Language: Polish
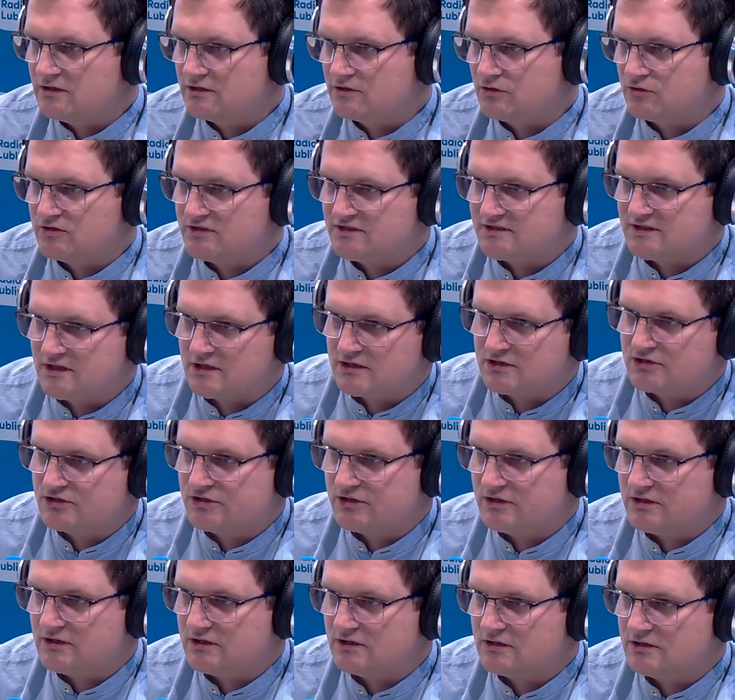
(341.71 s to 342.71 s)
To jest tak,
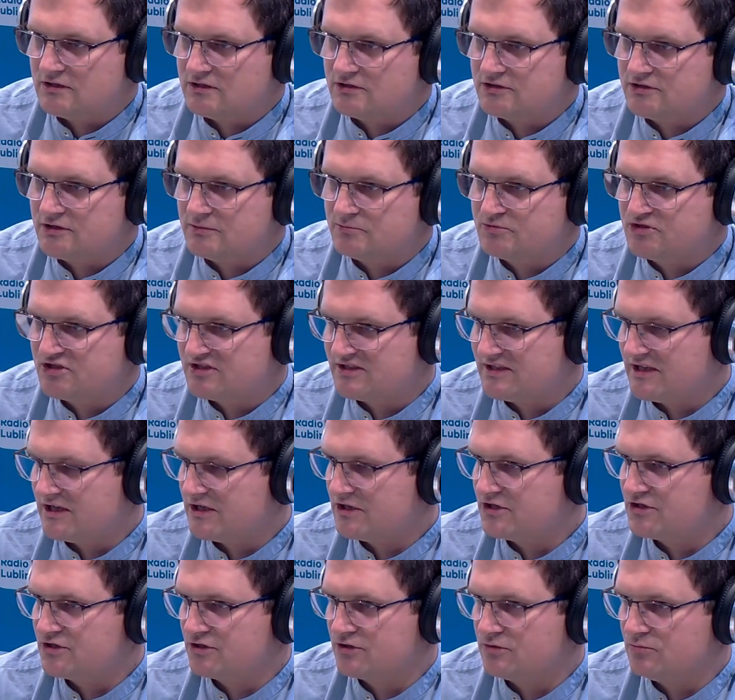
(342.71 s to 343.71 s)
że, że
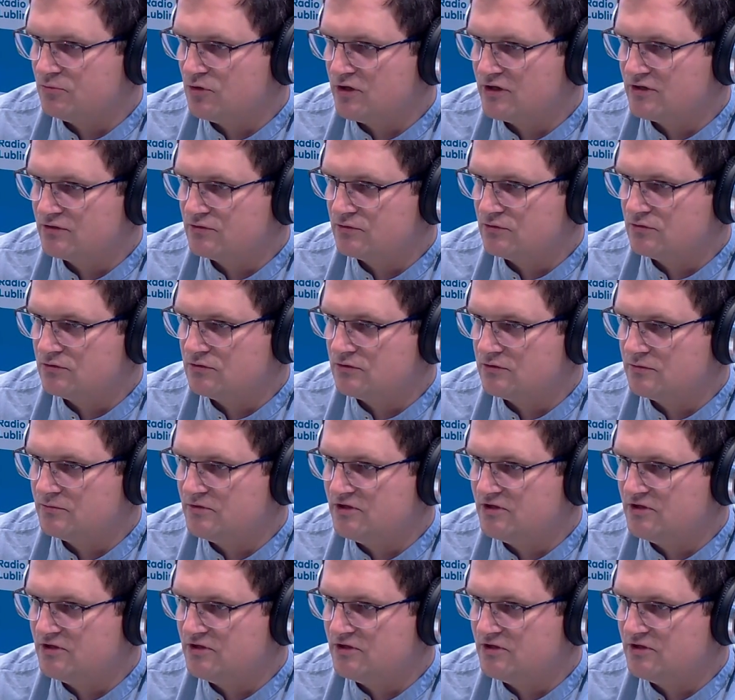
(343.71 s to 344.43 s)
przyznaje się do błędu